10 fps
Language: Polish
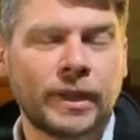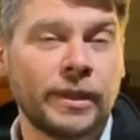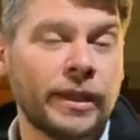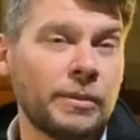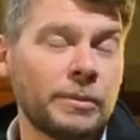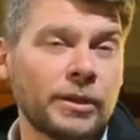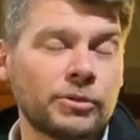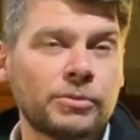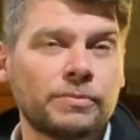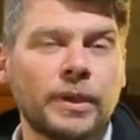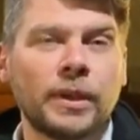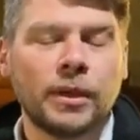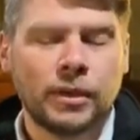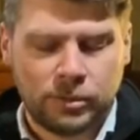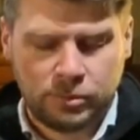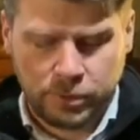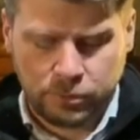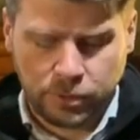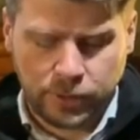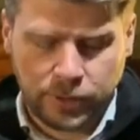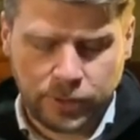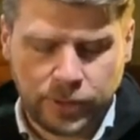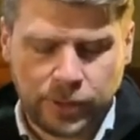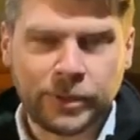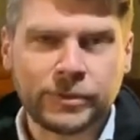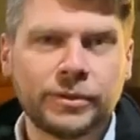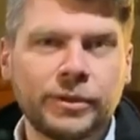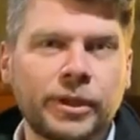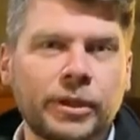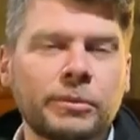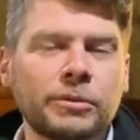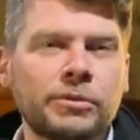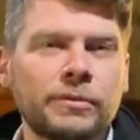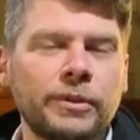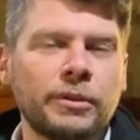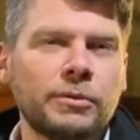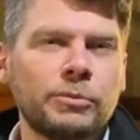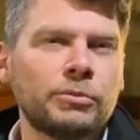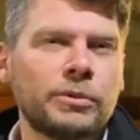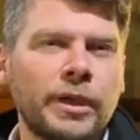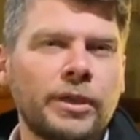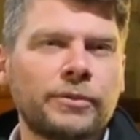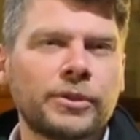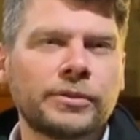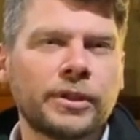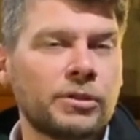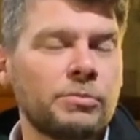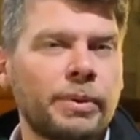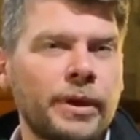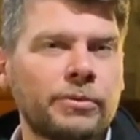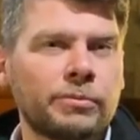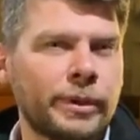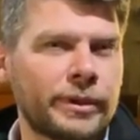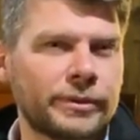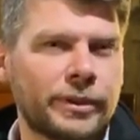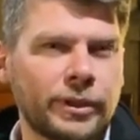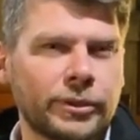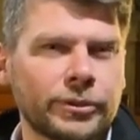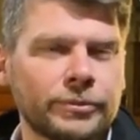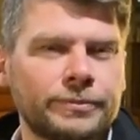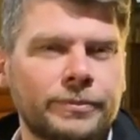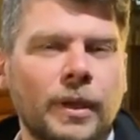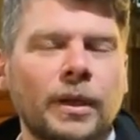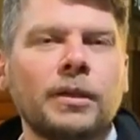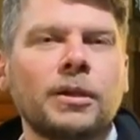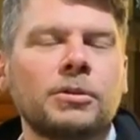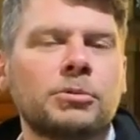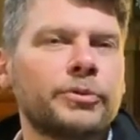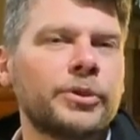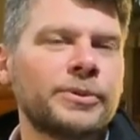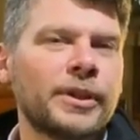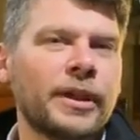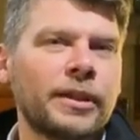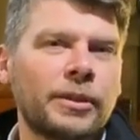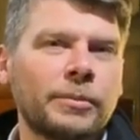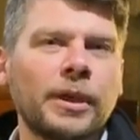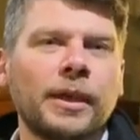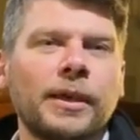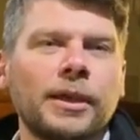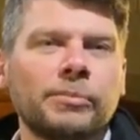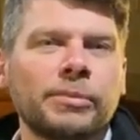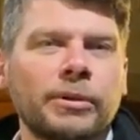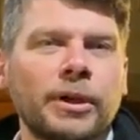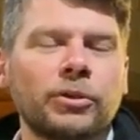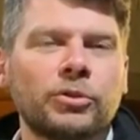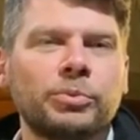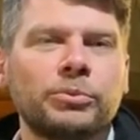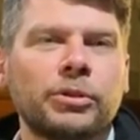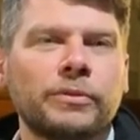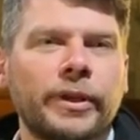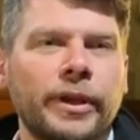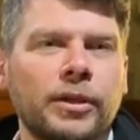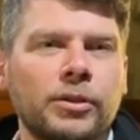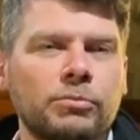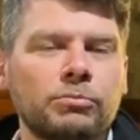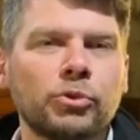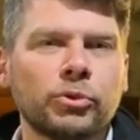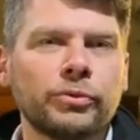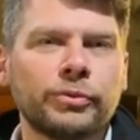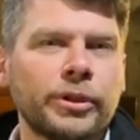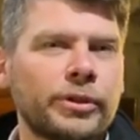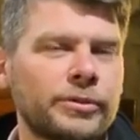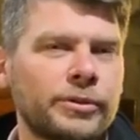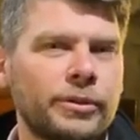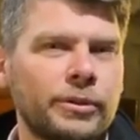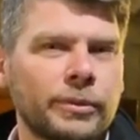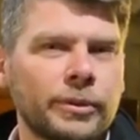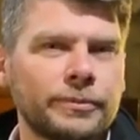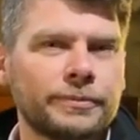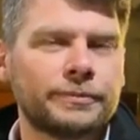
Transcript: Nehemiasz był y, namiestnikiem cywilnym Judei w czasach Imperium Perskiego jego głównym zadaniem była odbudowa murów Jerozolimy.